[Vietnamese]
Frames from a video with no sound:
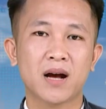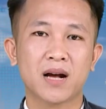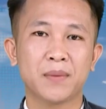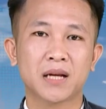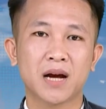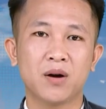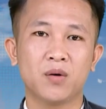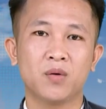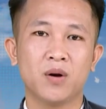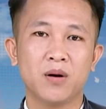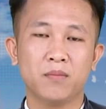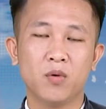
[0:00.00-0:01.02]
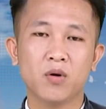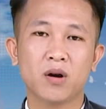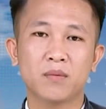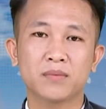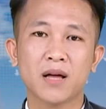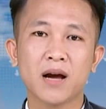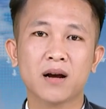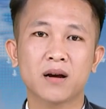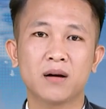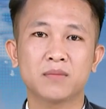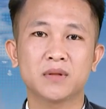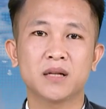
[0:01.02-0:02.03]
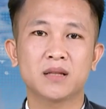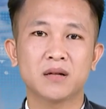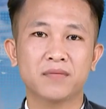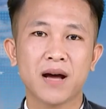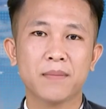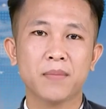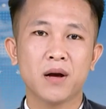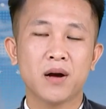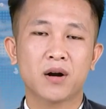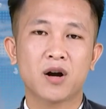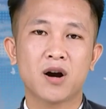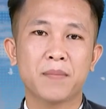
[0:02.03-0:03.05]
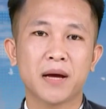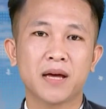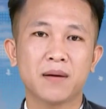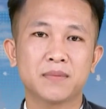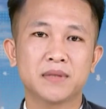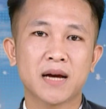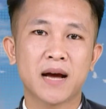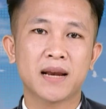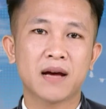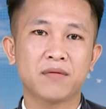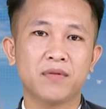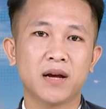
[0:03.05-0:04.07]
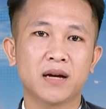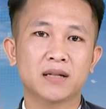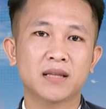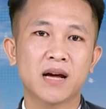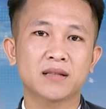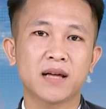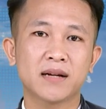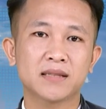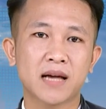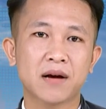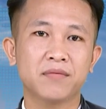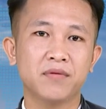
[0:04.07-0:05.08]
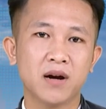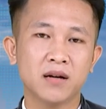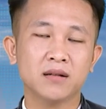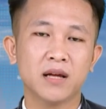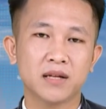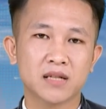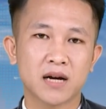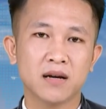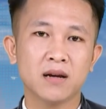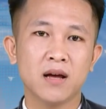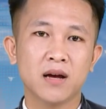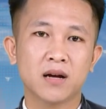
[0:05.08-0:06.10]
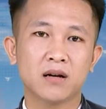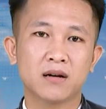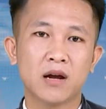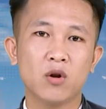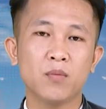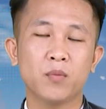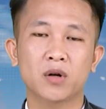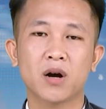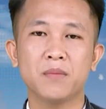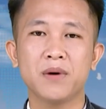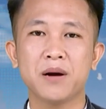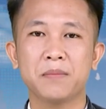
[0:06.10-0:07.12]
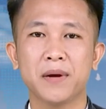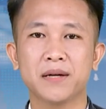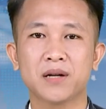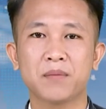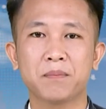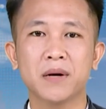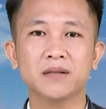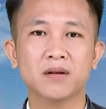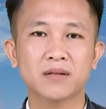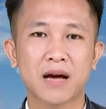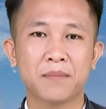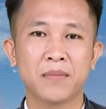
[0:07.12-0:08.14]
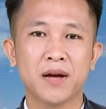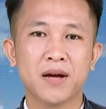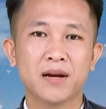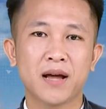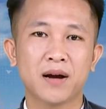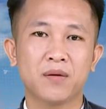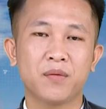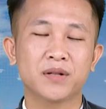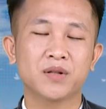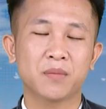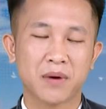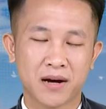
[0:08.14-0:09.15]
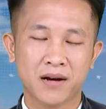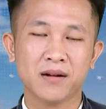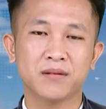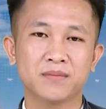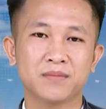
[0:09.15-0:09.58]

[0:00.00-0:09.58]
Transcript: cả mặt cầu, mũ công tác không sở tư pháp, kiểm tra nà vịa phương thị trấn đẩy dòng cho เกิดในลุ่งปูนเข้าเมืองปี2023 huyền Sông Mã.